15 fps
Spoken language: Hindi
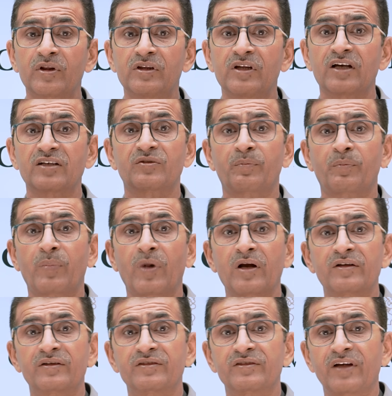10
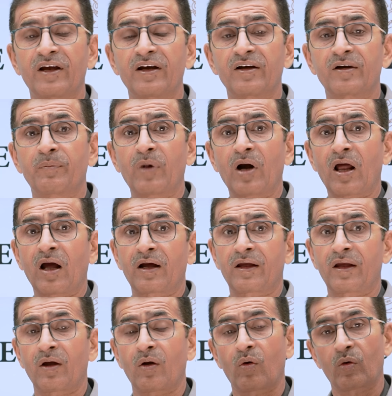परसेंट बढ़ा
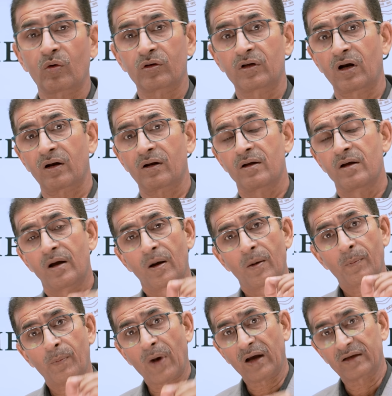के ऑर्डर
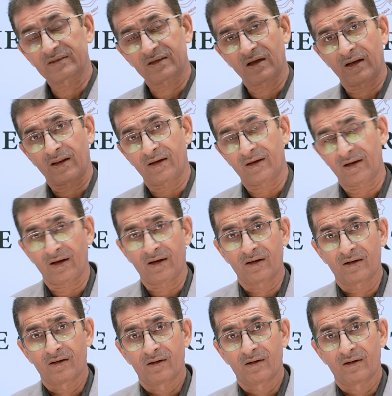पास करेंगे